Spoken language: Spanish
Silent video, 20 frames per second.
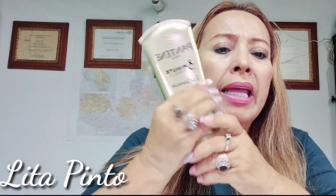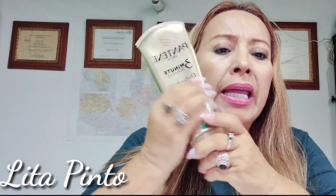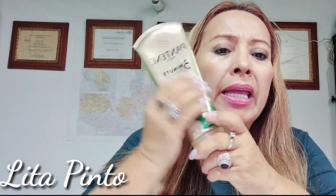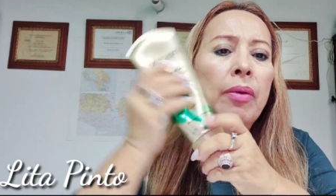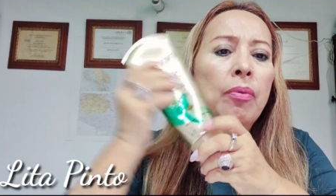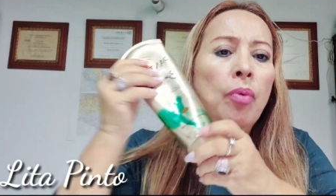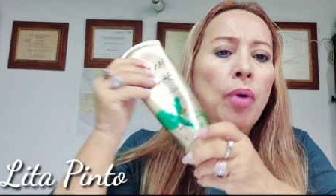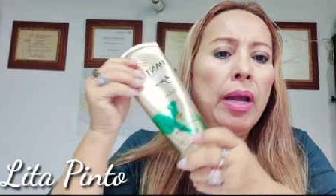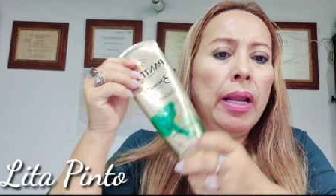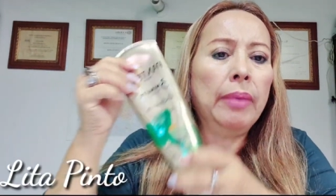
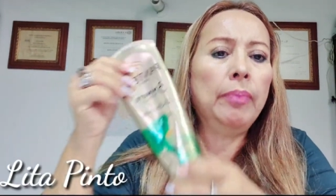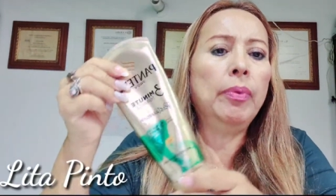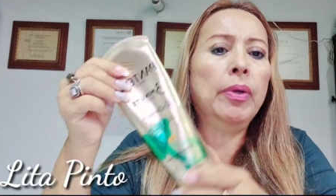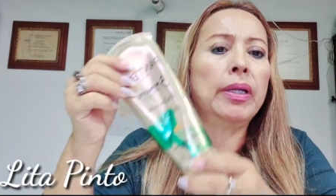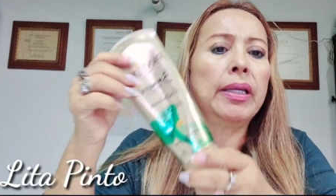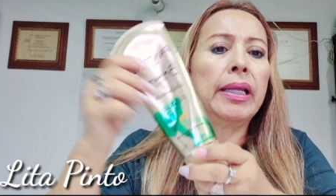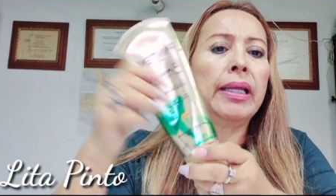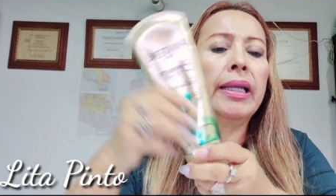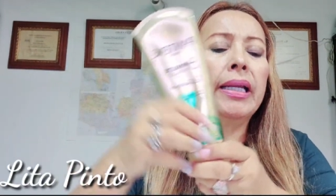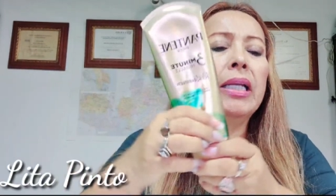y vuelvo
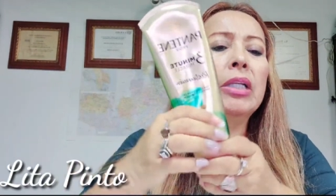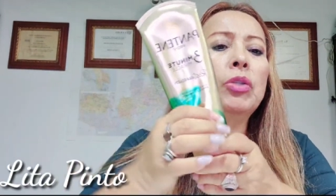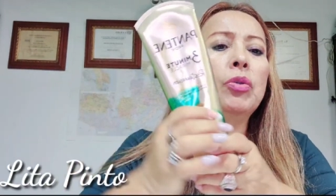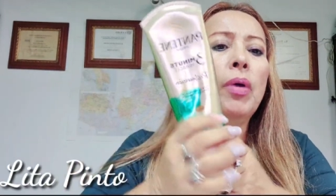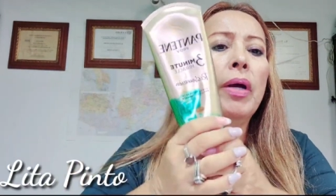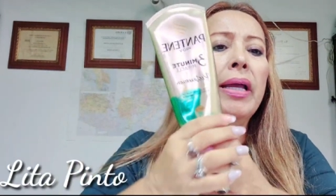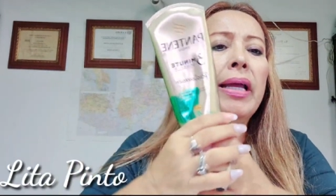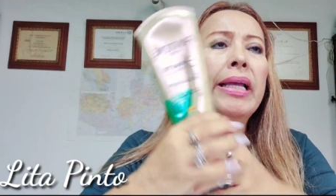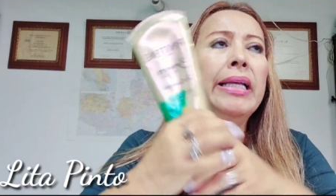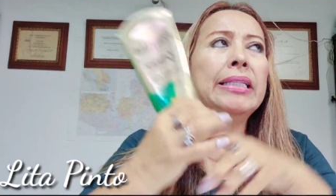y
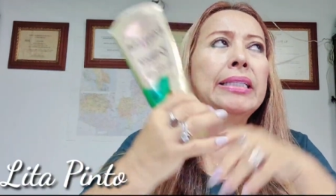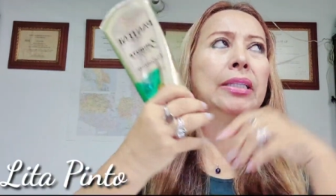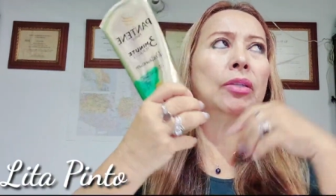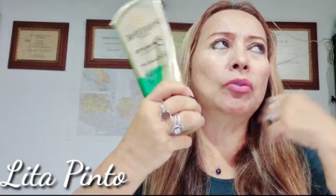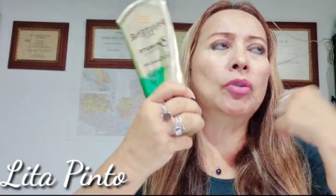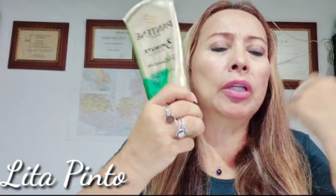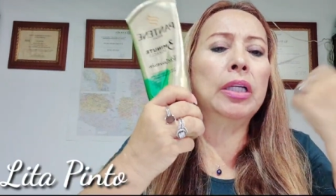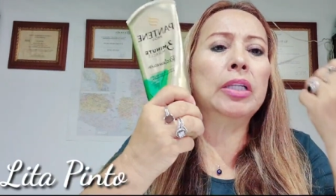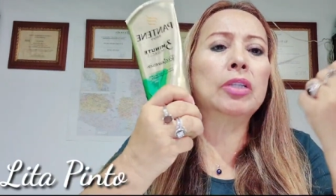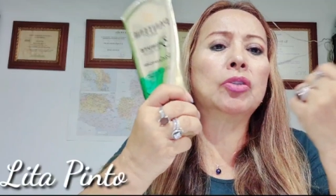regreso a este,
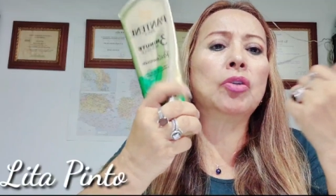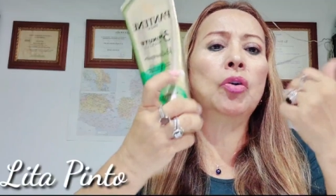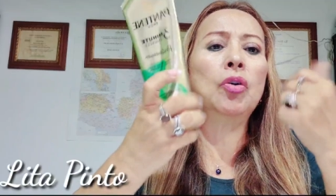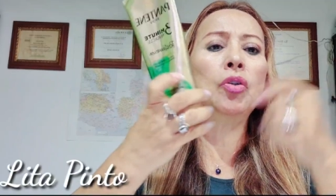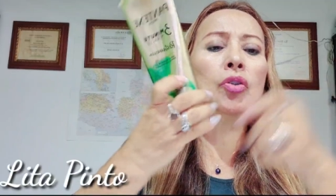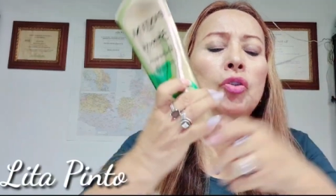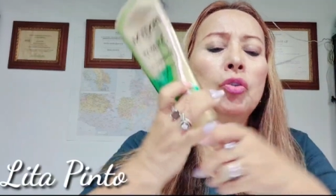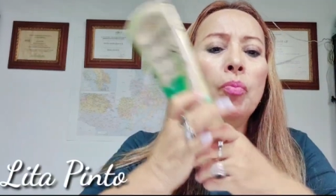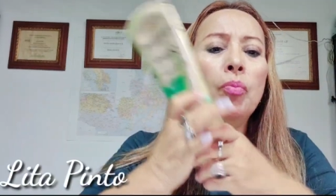utilizo otro,